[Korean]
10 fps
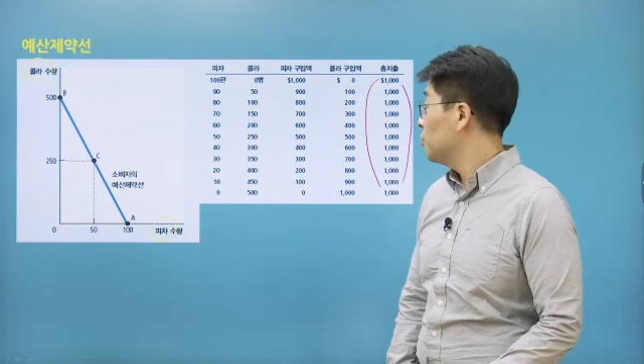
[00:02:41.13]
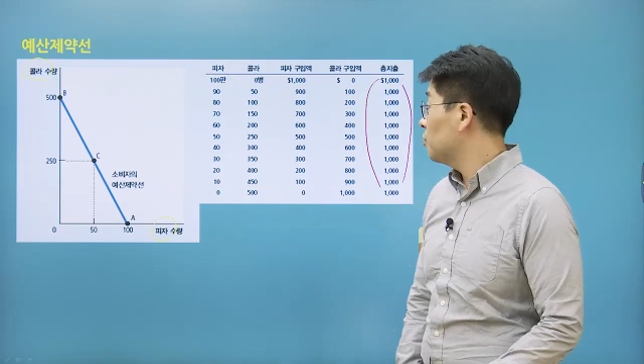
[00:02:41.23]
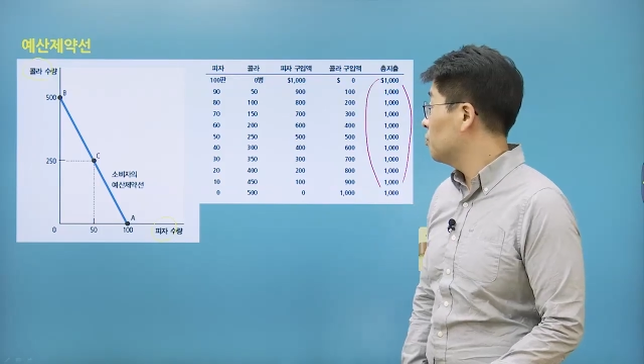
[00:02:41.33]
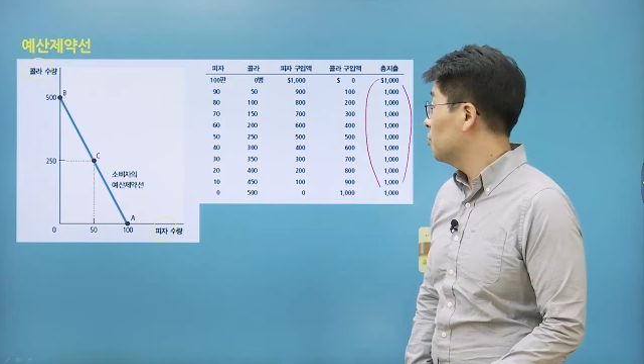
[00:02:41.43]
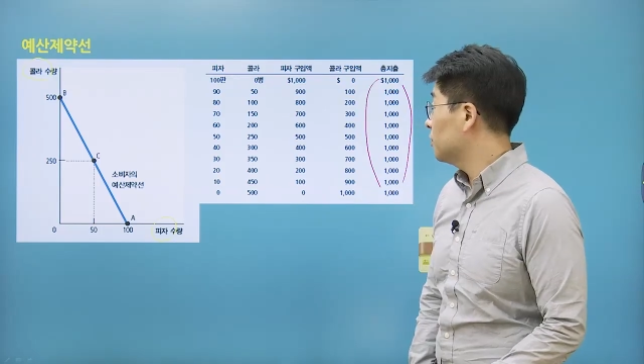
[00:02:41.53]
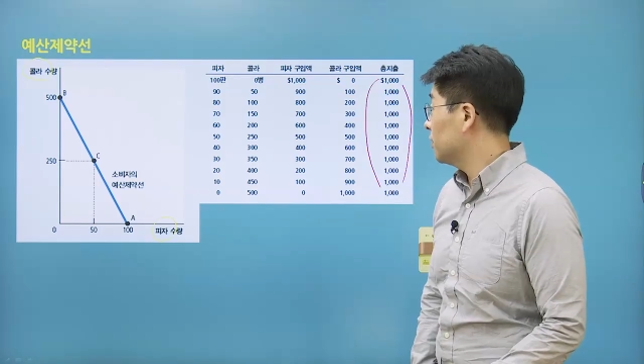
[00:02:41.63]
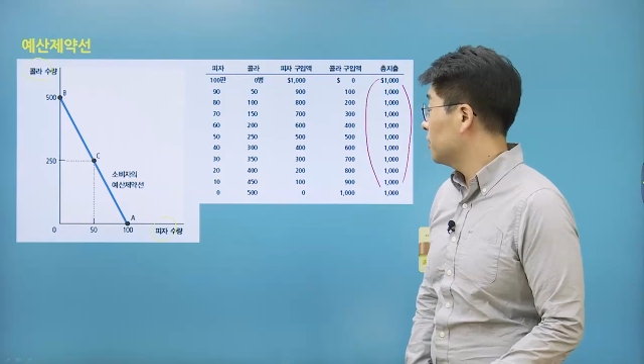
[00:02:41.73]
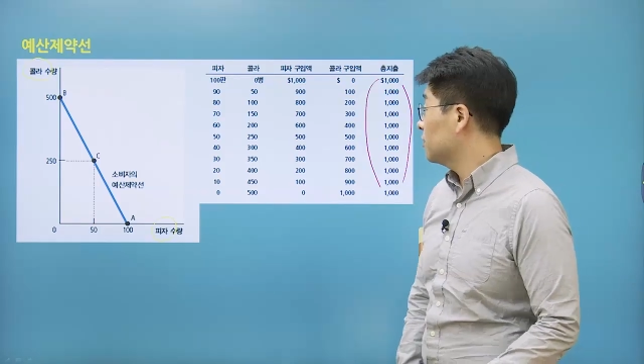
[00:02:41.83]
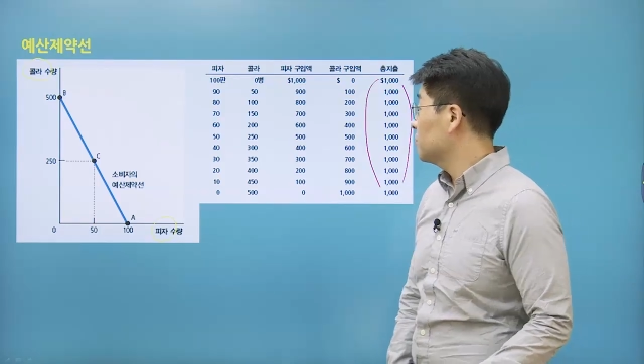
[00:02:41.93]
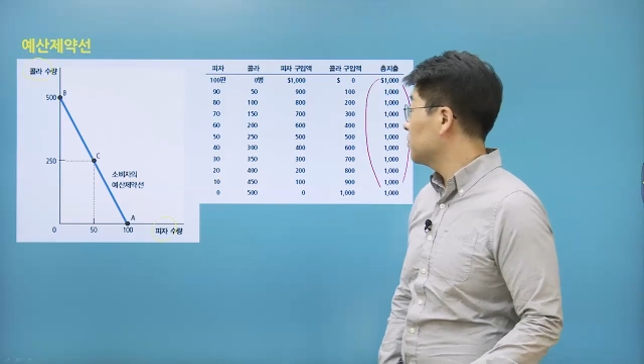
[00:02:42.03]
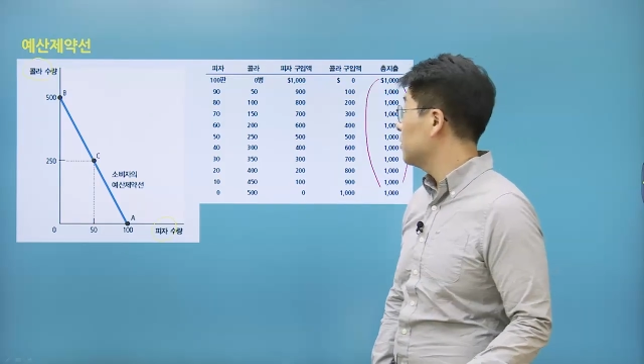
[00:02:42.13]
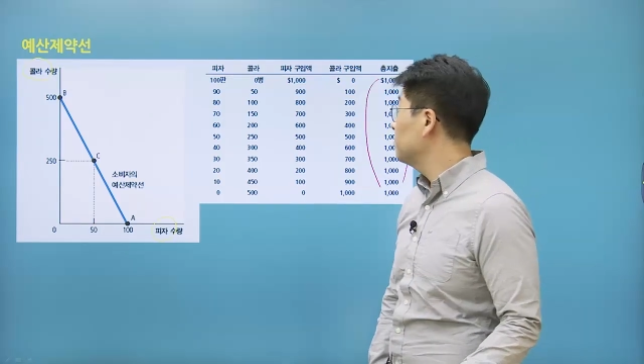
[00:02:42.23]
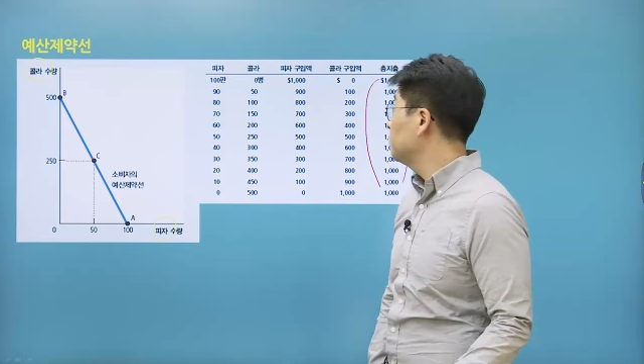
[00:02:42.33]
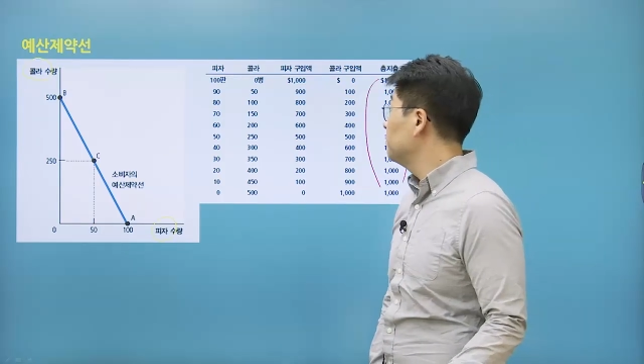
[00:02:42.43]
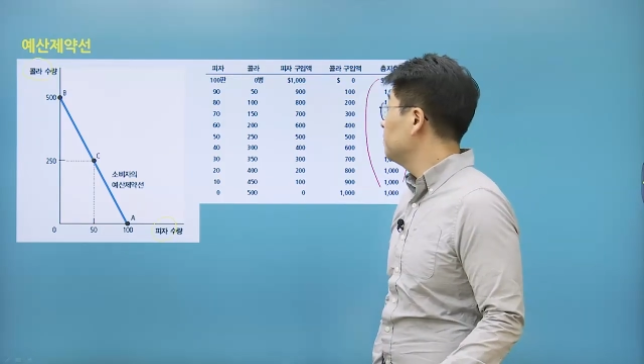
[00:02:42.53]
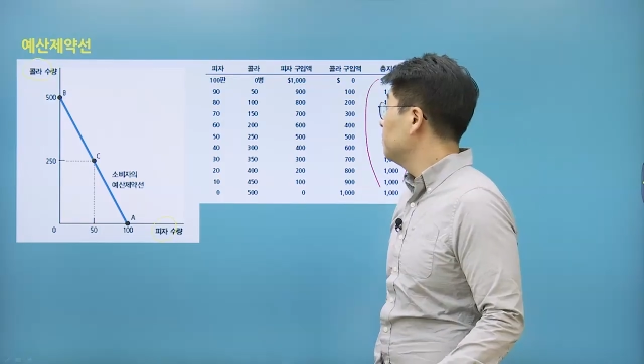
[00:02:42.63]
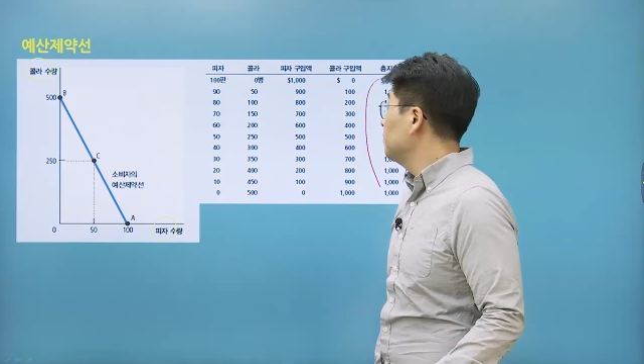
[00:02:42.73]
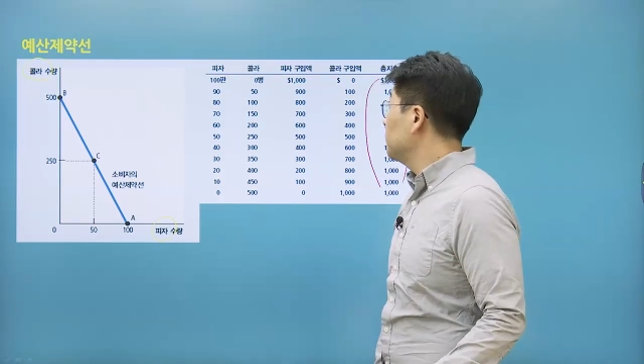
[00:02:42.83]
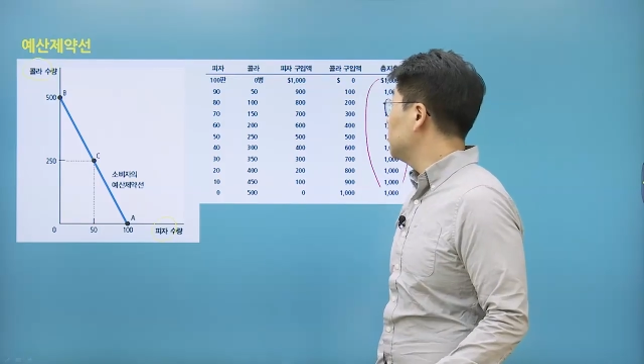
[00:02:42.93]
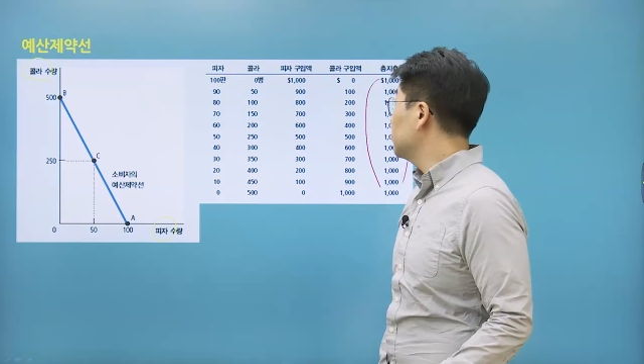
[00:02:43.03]
표로 나타냈습니다.
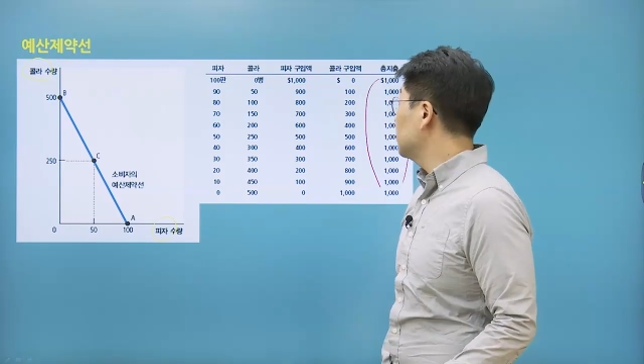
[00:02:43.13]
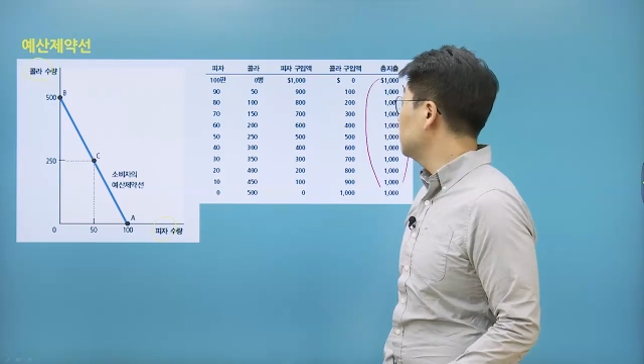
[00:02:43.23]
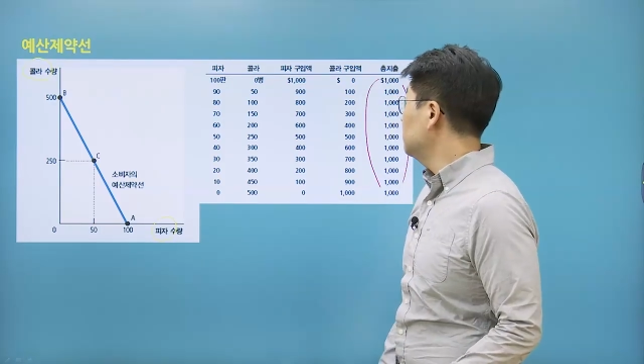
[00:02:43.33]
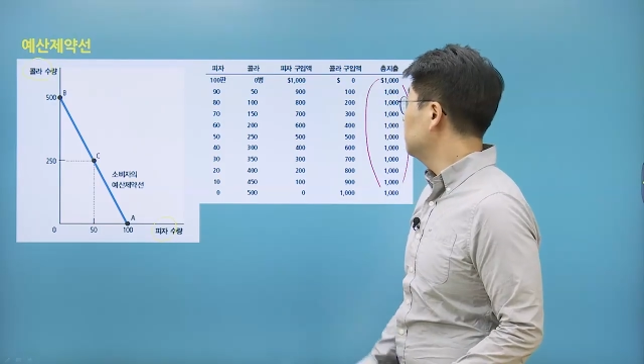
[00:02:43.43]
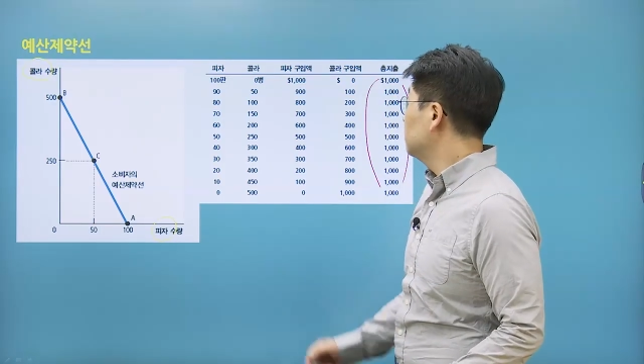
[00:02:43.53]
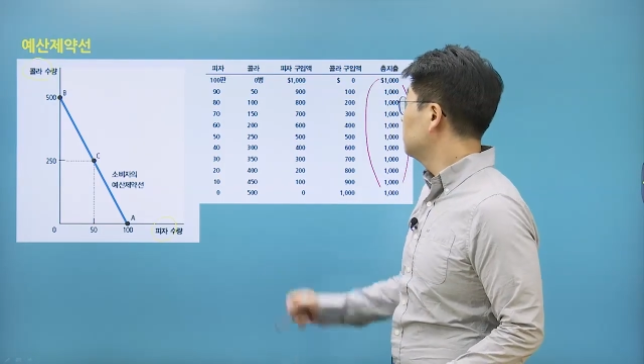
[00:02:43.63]
피자는